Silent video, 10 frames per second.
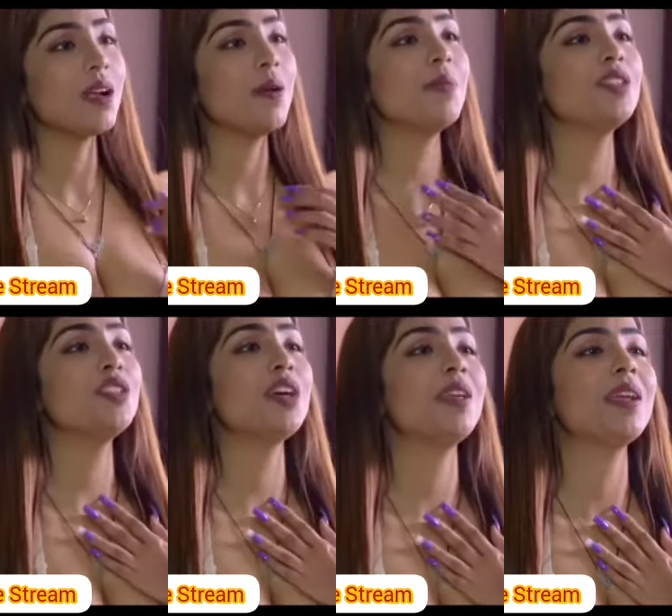हमरे
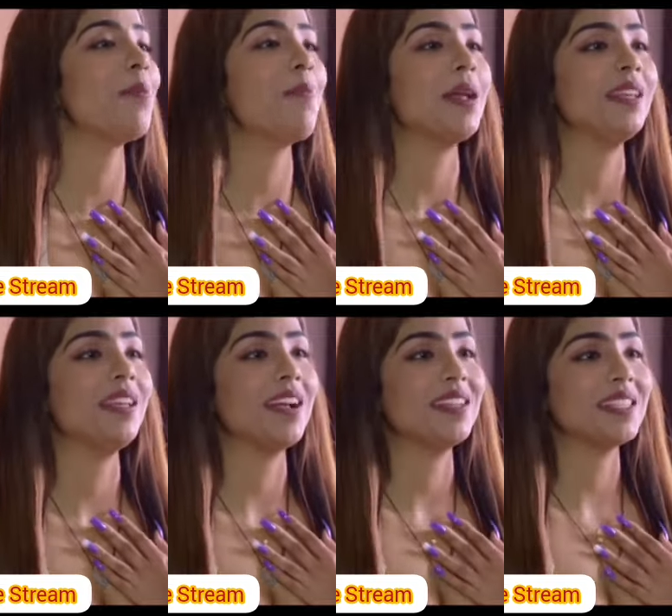झरने का पानी
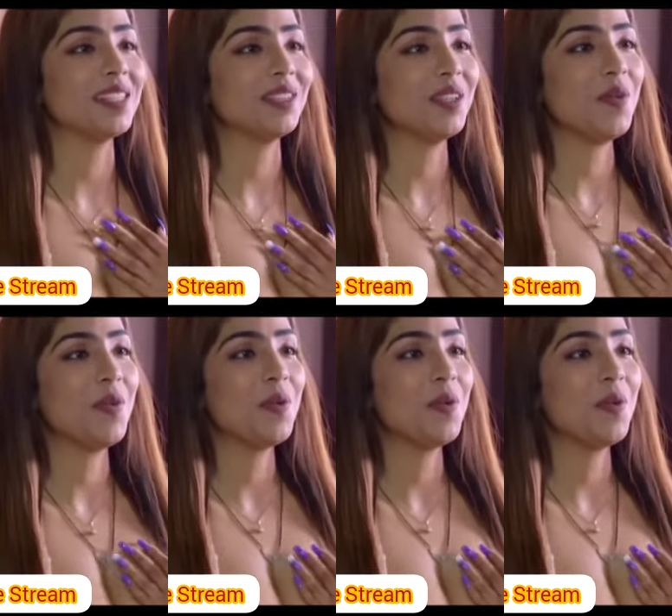निकाल सकते हो